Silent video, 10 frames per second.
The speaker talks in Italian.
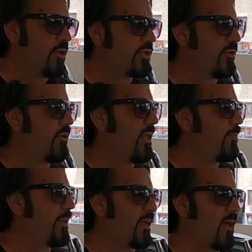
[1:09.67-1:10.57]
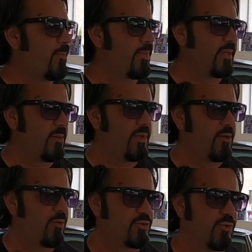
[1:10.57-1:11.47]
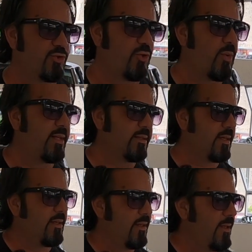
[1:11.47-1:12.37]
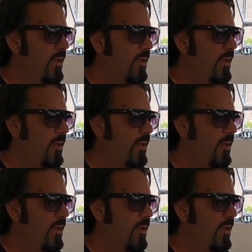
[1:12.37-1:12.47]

Chevrolet Pickup del 1950